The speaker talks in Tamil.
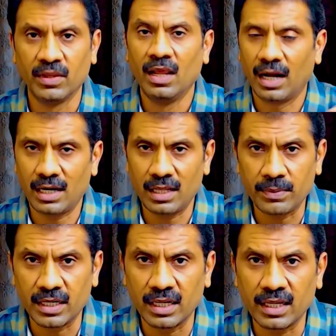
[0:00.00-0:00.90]
ஆனால்
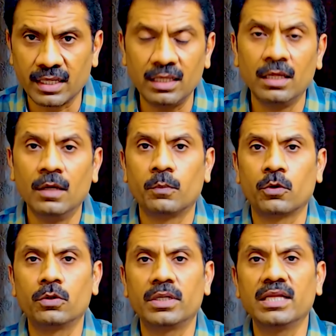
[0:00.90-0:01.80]
பாருங்கள்
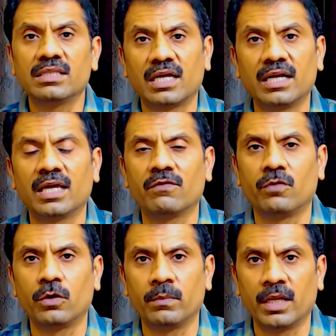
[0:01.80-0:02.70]
ப்ரோட்டீன் தனியாக
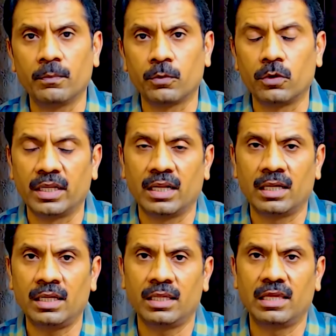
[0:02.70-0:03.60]
வெறுமனே ப்ரோட்டீனாக
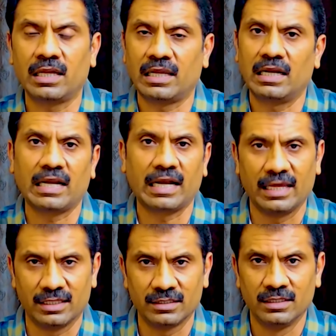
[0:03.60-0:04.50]
இயற்கையில் கிடையாது
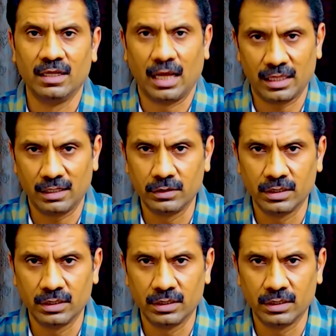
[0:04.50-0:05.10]
அதாவது